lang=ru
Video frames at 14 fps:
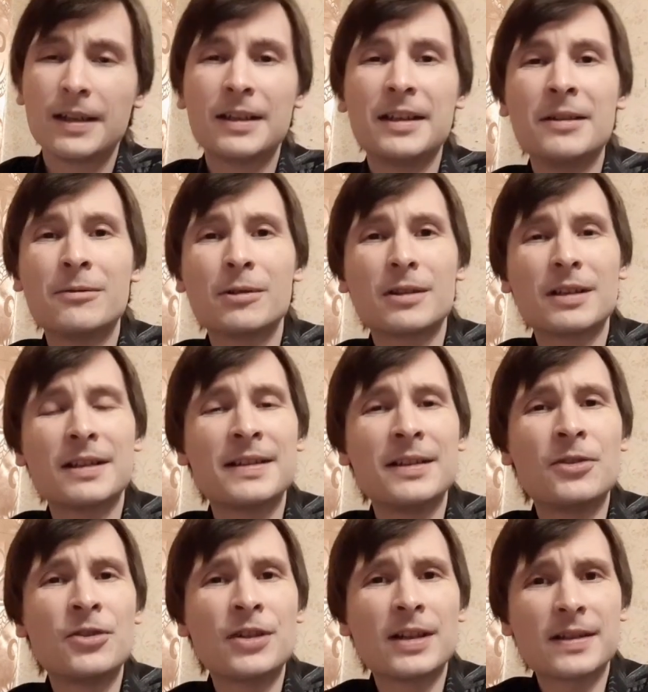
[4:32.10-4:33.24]
И вот
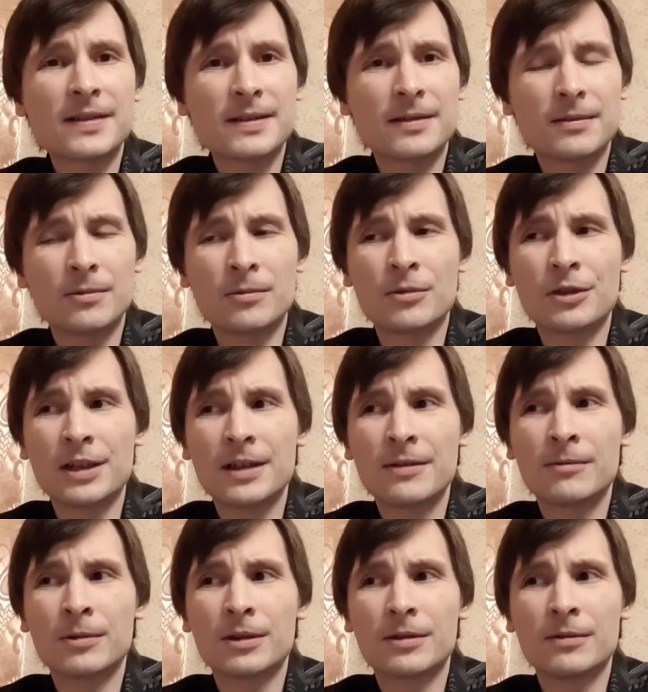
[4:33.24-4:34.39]
сейчас уже
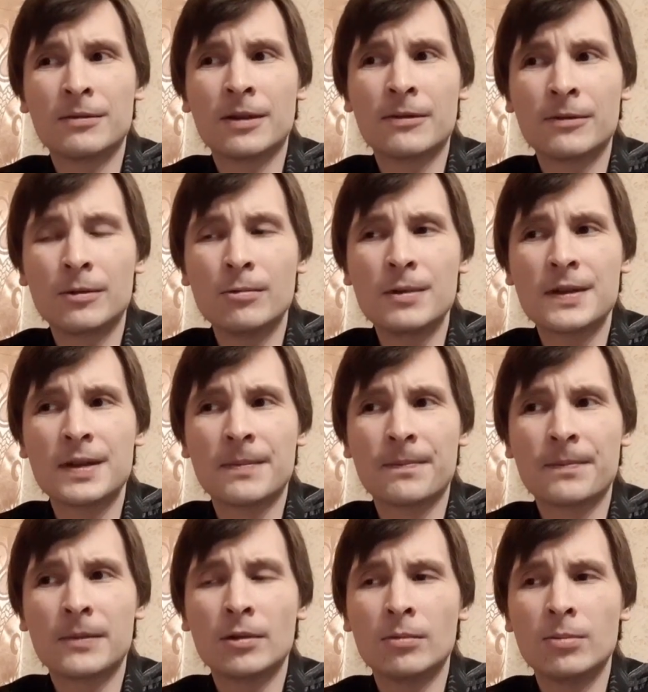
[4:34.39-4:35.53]
вот во вкусе,
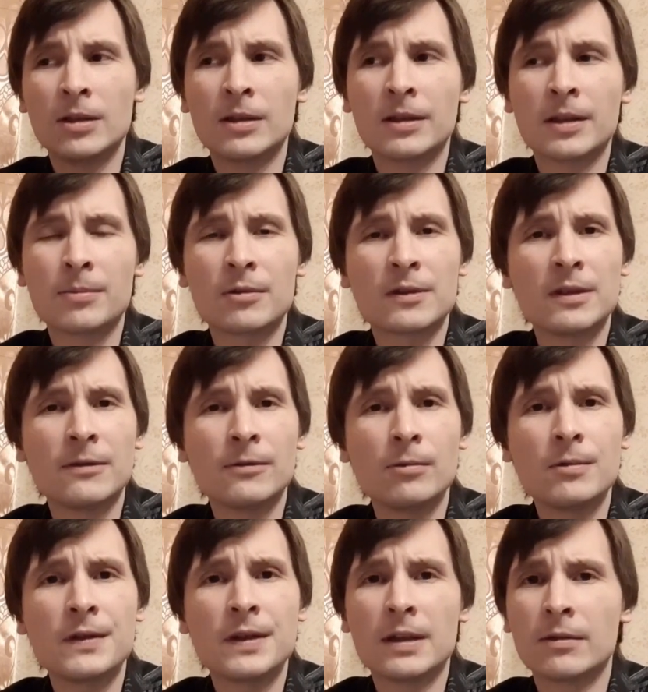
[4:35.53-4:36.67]
то было на
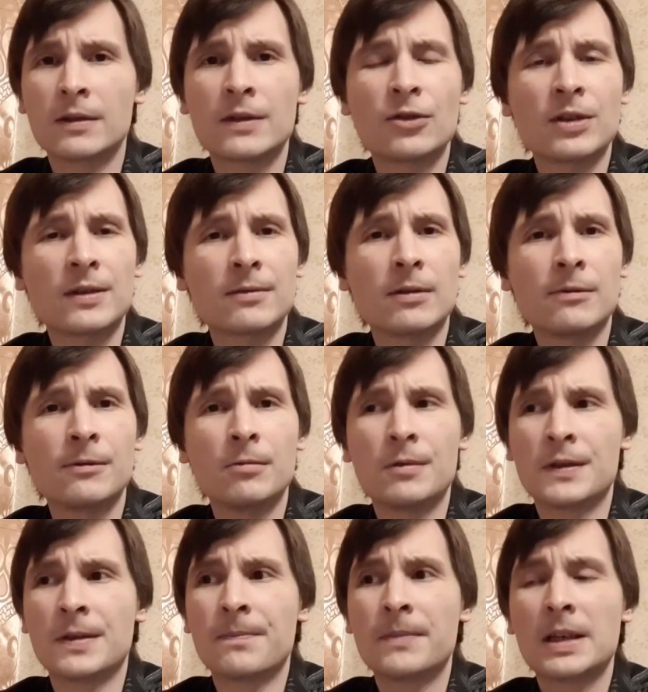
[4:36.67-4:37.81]
послевкусе, а вот сейчас во
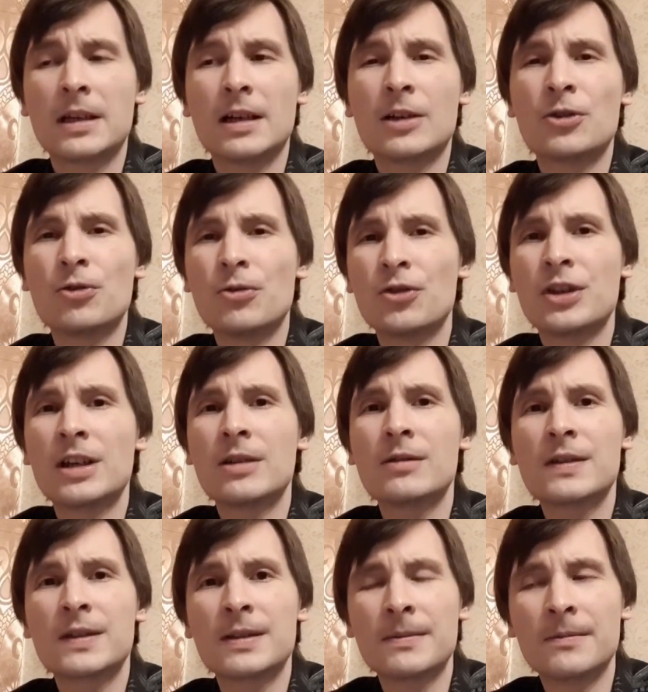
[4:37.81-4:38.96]
вкусе,
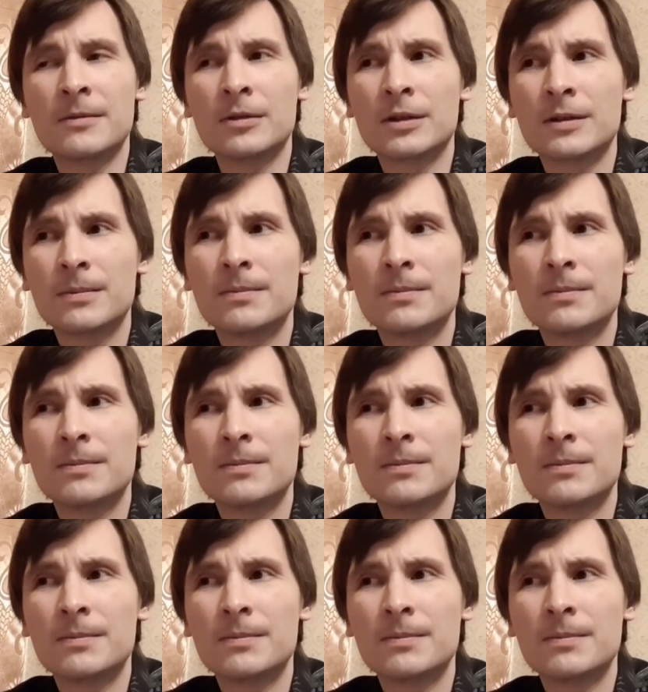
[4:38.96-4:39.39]
ощущаются вот